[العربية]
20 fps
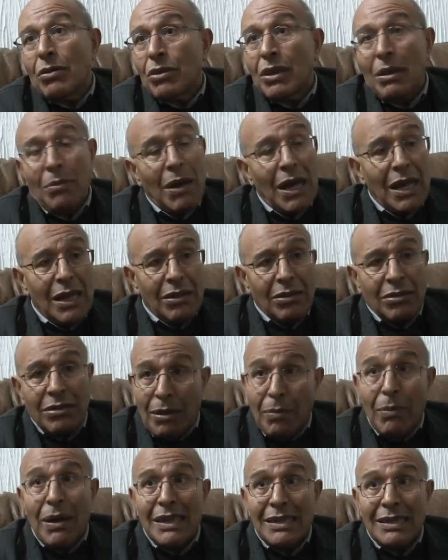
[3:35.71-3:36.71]
وثم
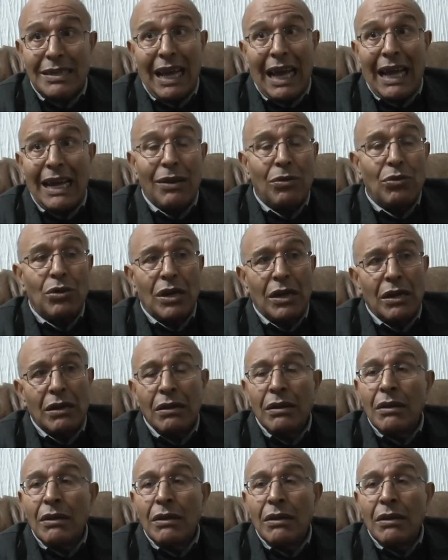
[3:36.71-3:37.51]
ثم علول